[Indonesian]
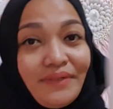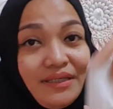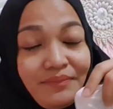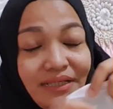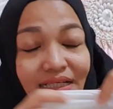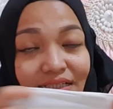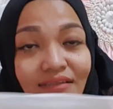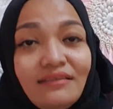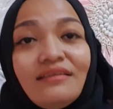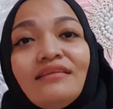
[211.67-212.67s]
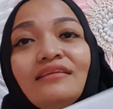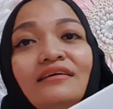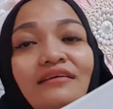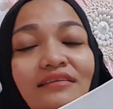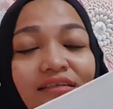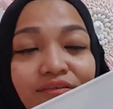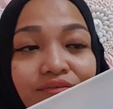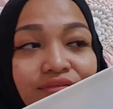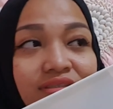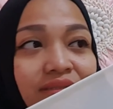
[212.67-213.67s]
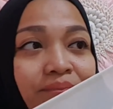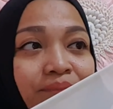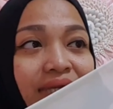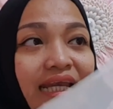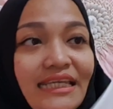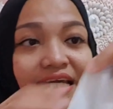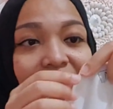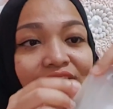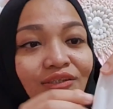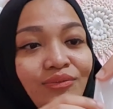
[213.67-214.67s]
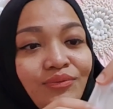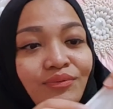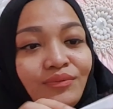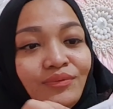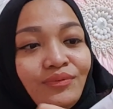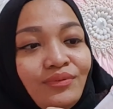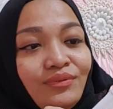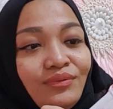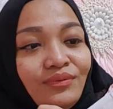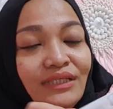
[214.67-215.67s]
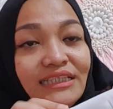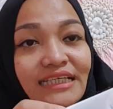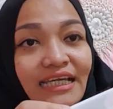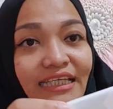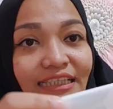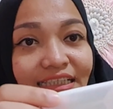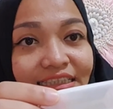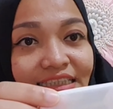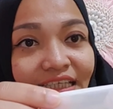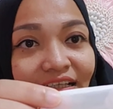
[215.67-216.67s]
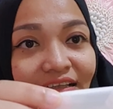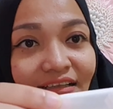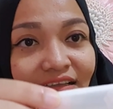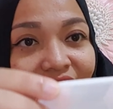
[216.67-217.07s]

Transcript: panjang banget Terus tepiannya itu dijahit kecil.